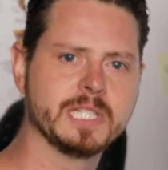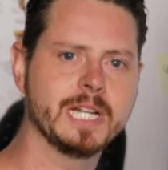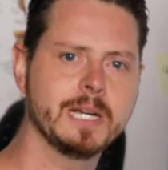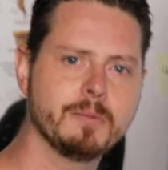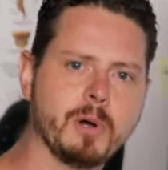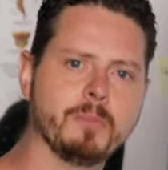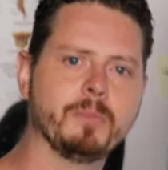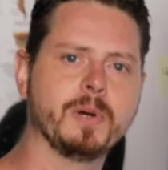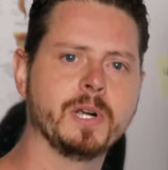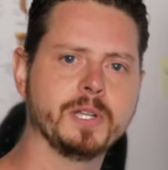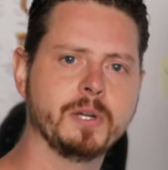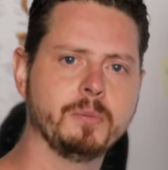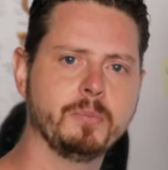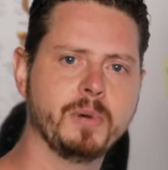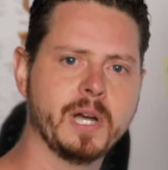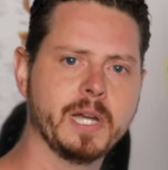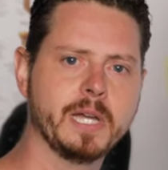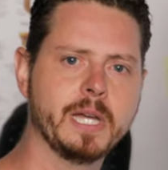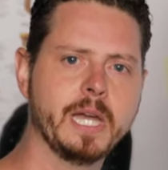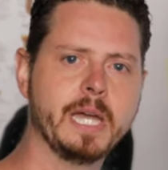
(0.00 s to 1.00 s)
selber mal
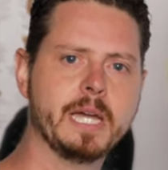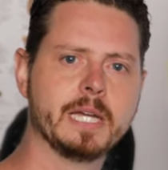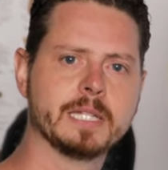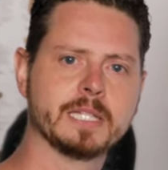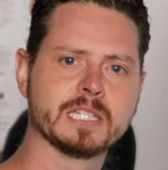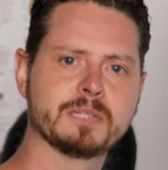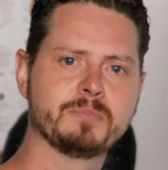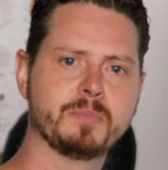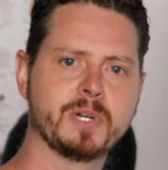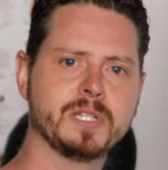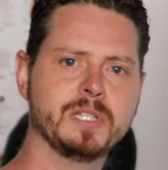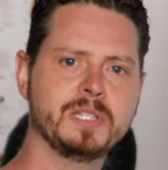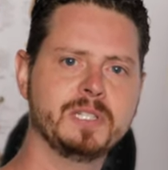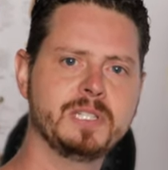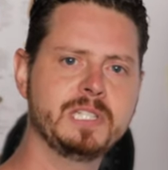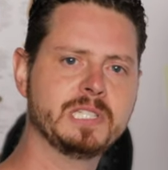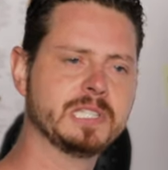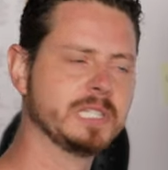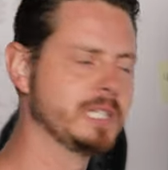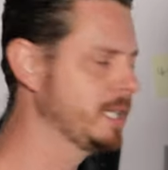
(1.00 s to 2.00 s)
dabei, dass man in
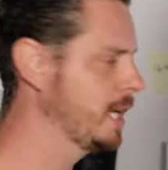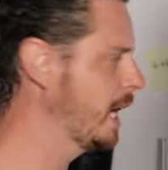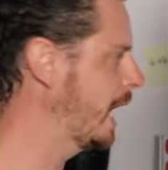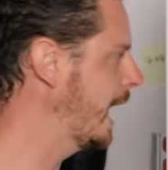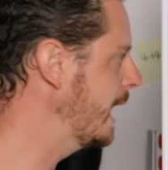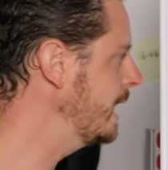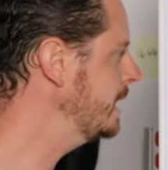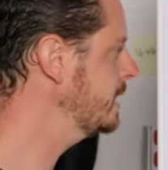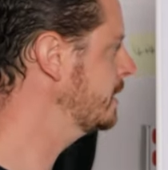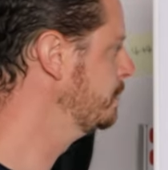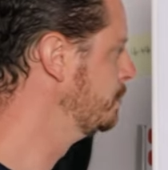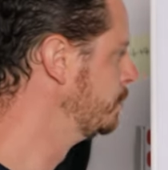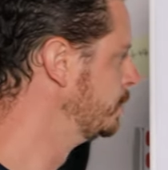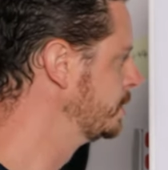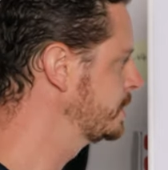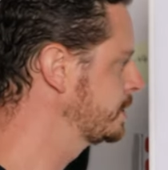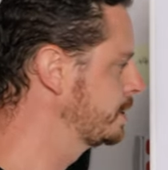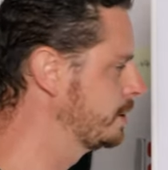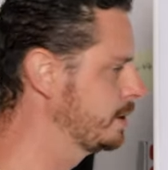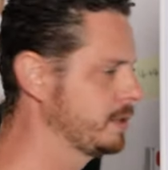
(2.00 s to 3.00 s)
diese alten
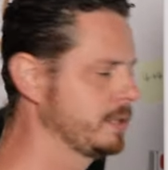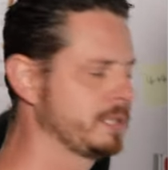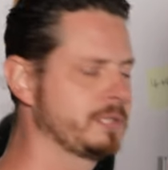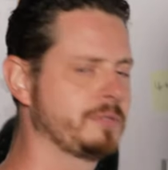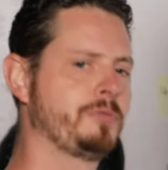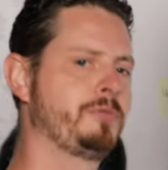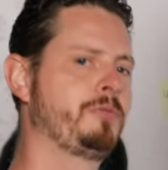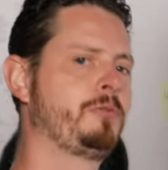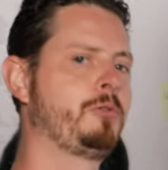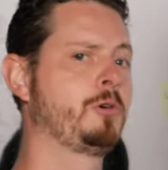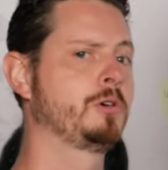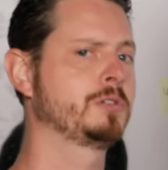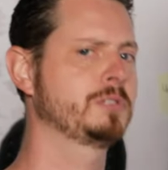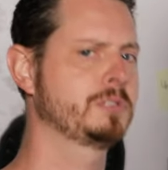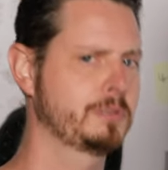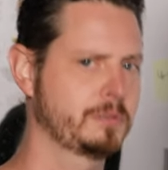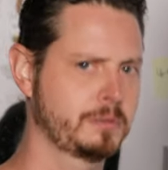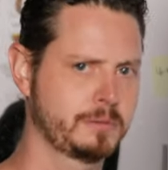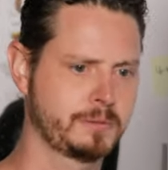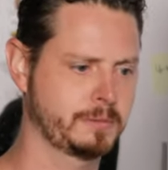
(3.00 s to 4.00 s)
Muster des
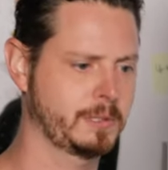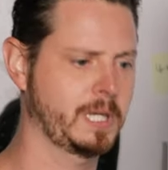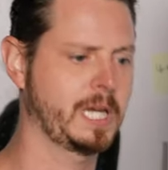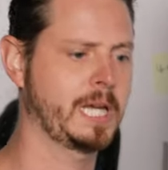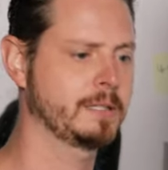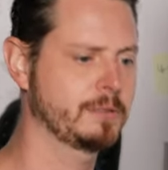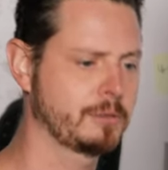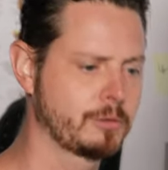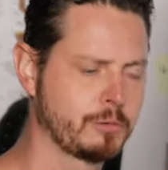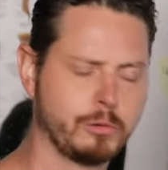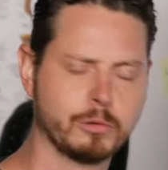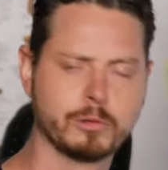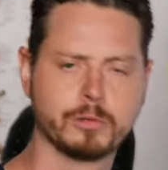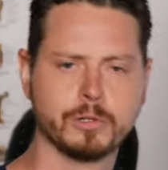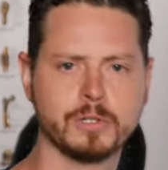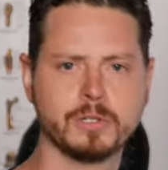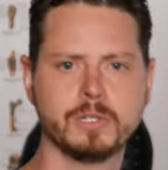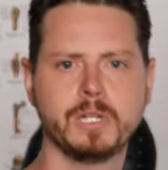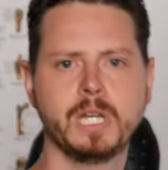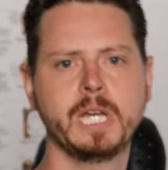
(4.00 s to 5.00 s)

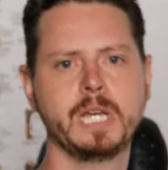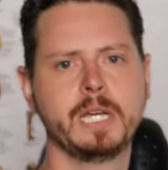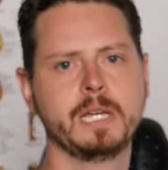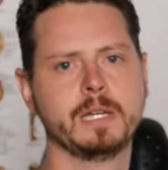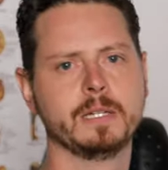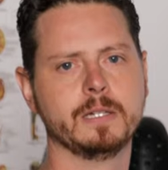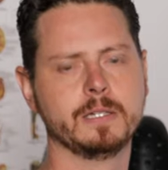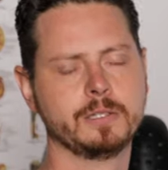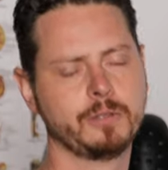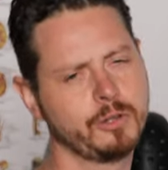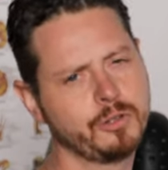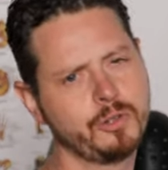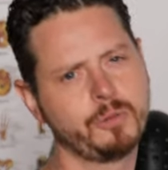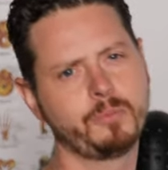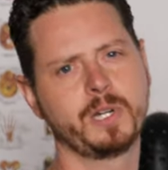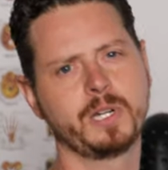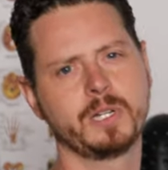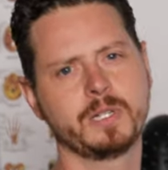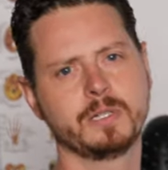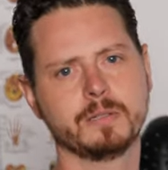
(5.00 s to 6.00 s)
Force-Rad-Gucken äh, doch
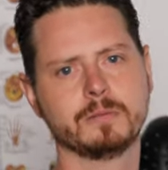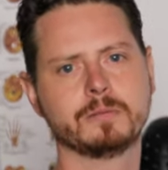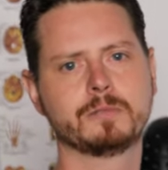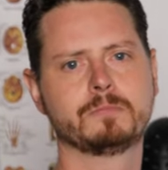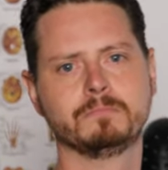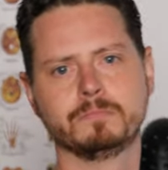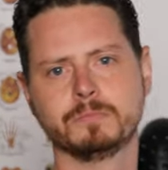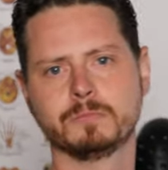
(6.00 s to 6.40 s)
nochmal